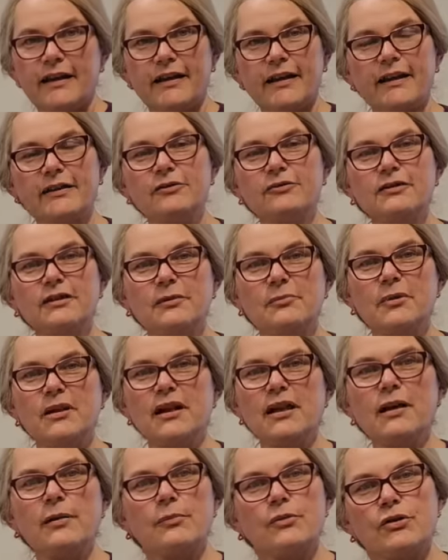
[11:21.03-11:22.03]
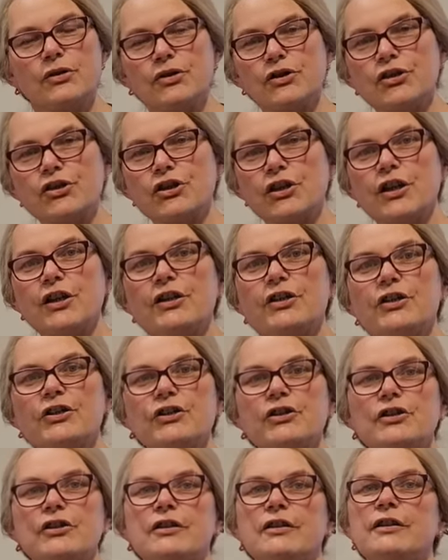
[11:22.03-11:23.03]
Ja tutaj miałam
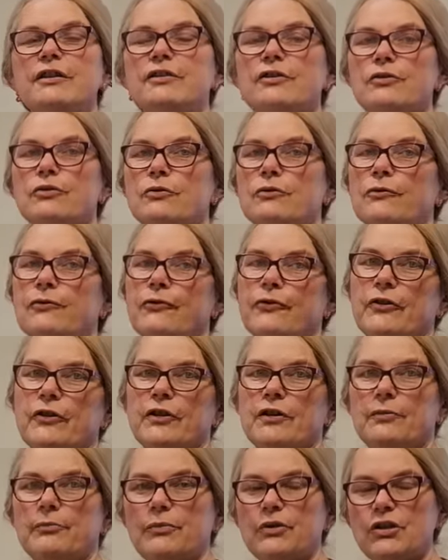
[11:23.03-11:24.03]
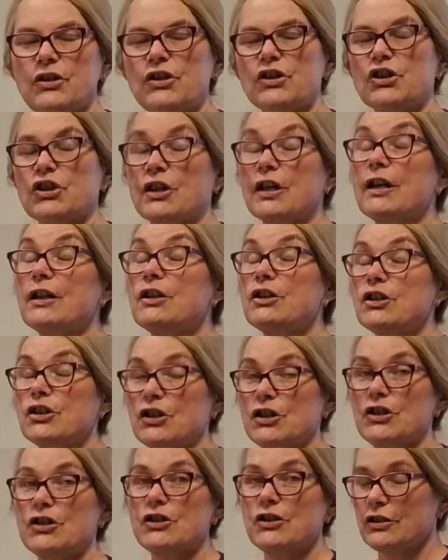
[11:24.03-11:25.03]
6 litrów e, mniszka i
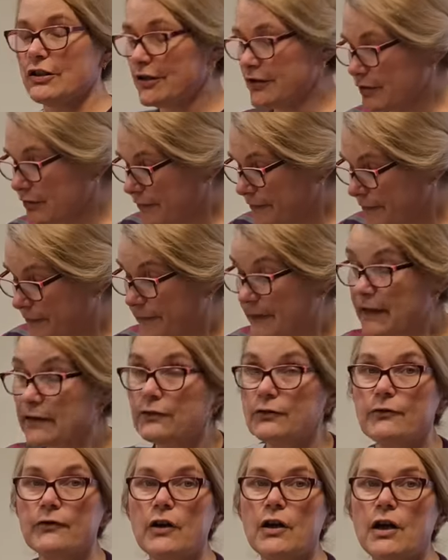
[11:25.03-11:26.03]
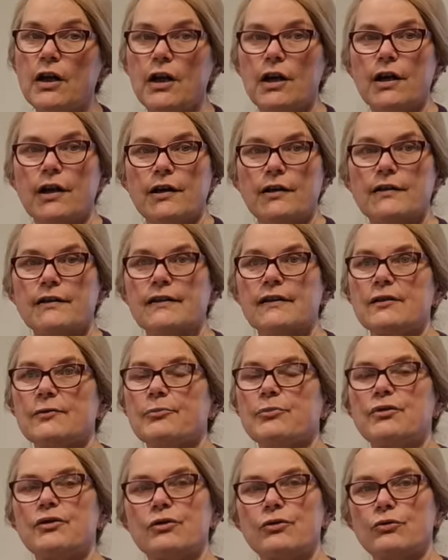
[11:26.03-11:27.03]
6 litrów kwiatów z
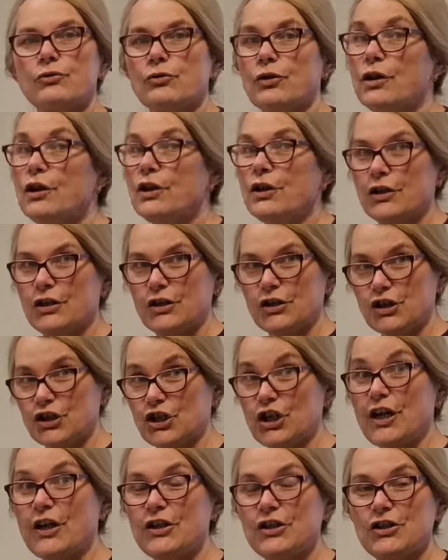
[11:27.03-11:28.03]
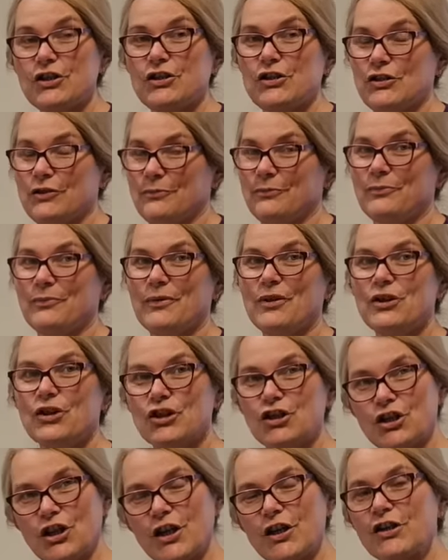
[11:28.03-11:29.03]
bzu. 6
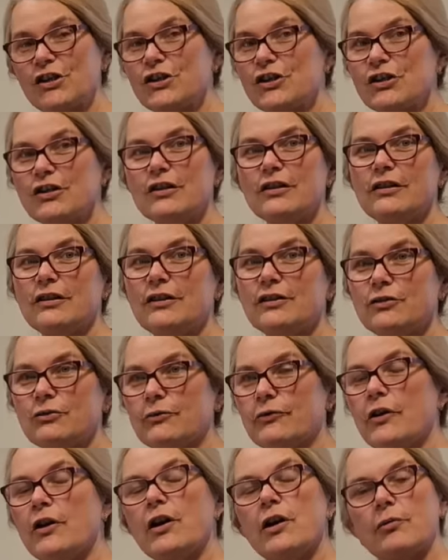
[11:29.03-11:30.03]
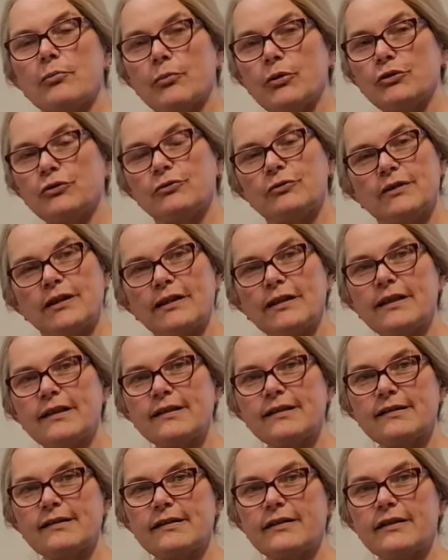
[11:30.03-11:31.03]
6 litrów, bo tutaj
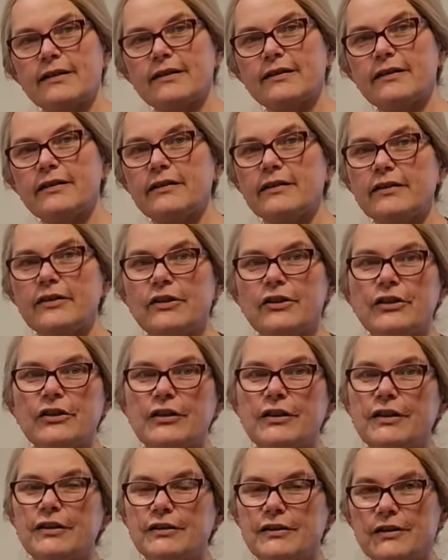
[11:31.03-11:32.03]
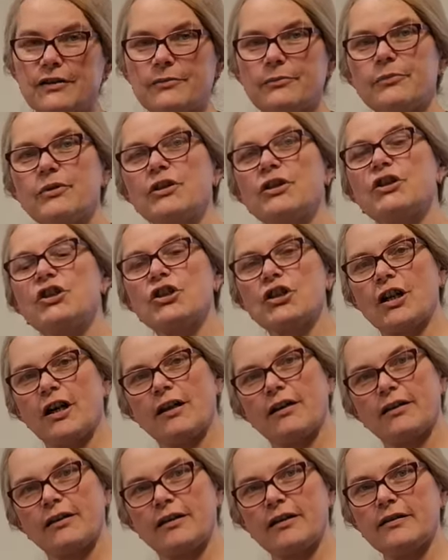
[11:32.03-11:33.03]
jest 1 e, litr
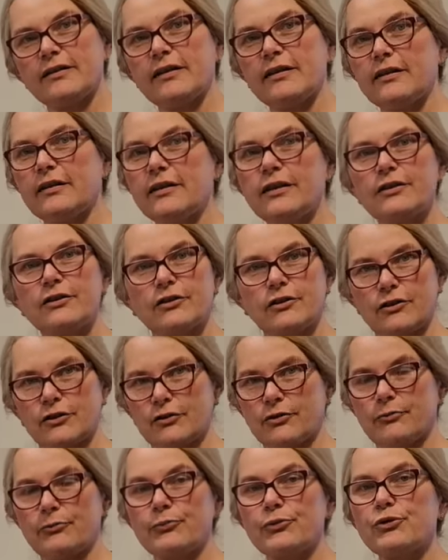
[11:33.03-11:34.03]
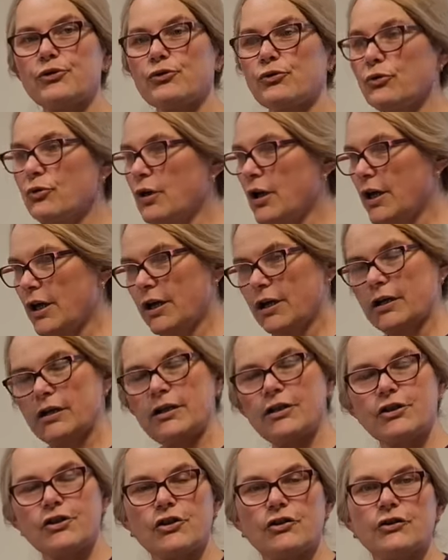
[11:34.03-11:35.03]
mniszka i 1 litr bzu
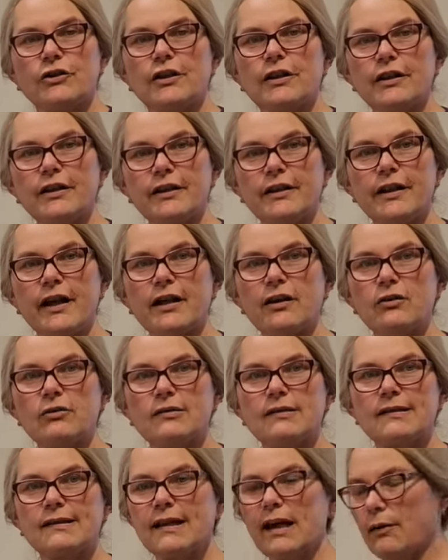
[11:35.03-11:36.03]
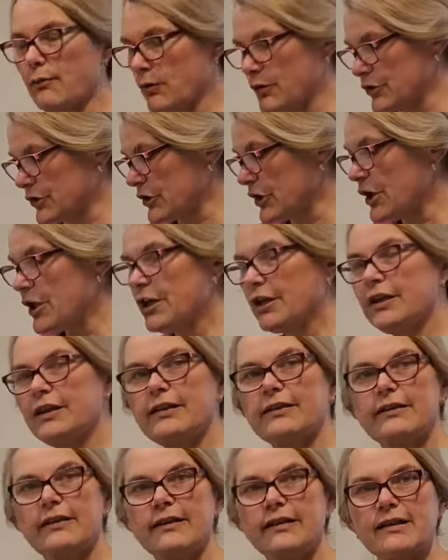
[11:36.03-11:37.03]
liczone jako całość.
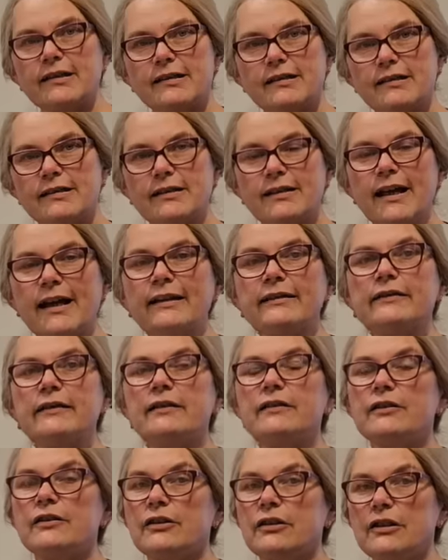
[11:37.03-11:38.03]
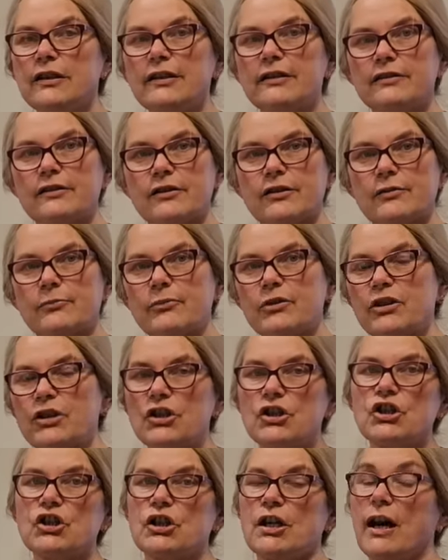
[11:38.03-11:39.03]
I teraz na ten litr
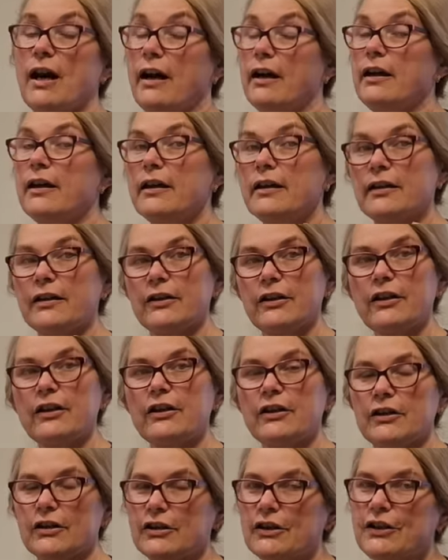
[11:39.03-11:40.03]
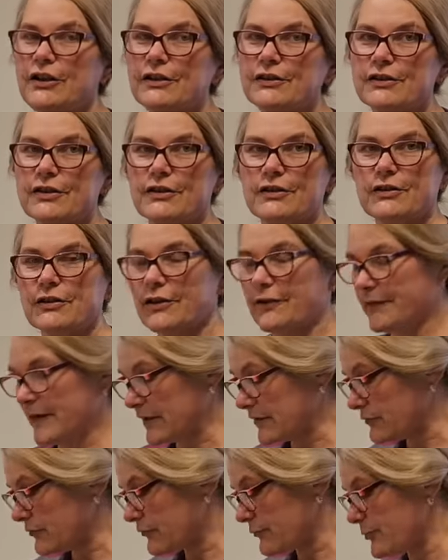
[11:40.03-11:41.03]
mniszka i litr
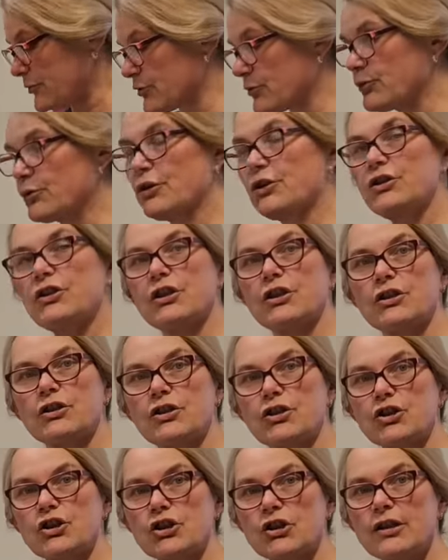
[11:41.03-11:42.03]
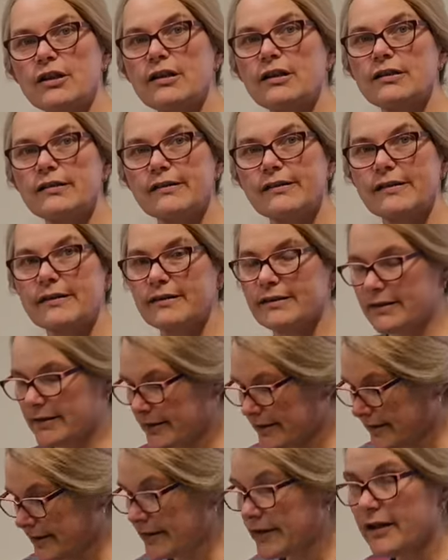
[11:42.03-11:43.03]
kwiatów bzu idzie 3
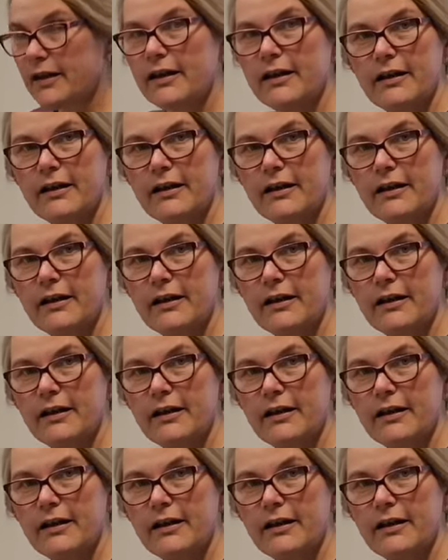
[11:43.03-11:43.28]
cytryny.